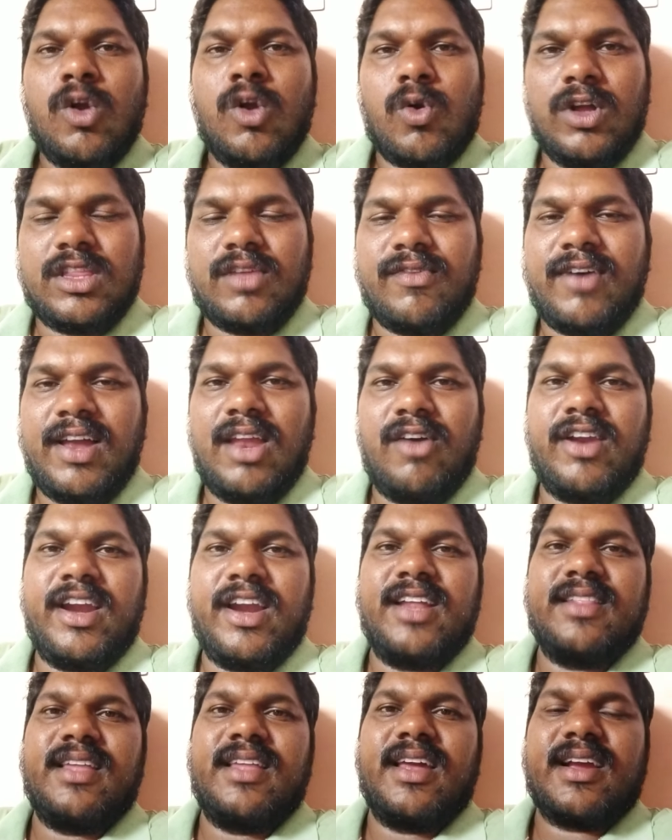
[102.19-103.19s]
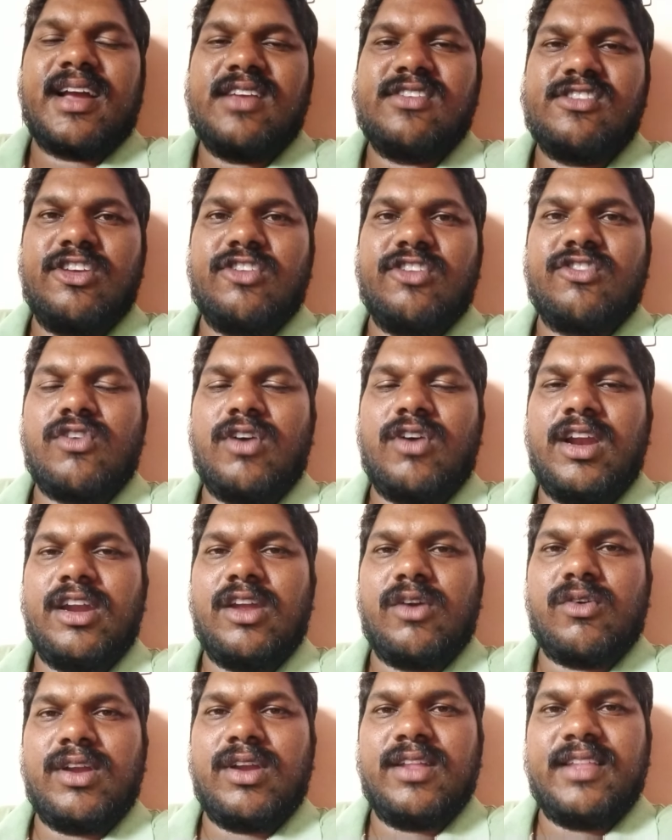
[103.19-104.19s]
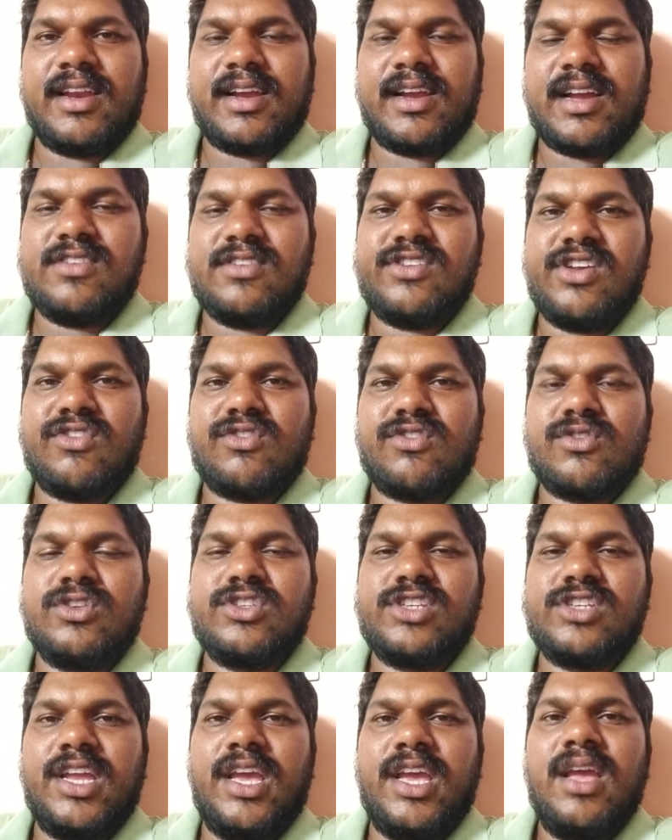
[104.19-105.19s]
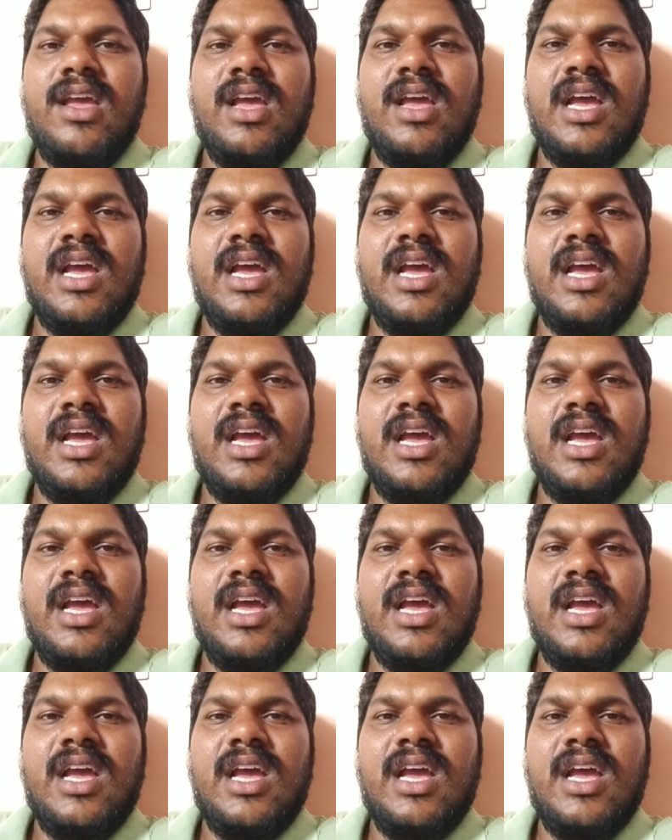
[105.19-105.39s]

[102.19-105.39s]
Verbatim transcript: కొత్త వాళ్ళు ఎవరైనా దరఖాస్తు చేసుకోవాలంటే కూడా దరఖాస్తు చేసుకోవచ్చని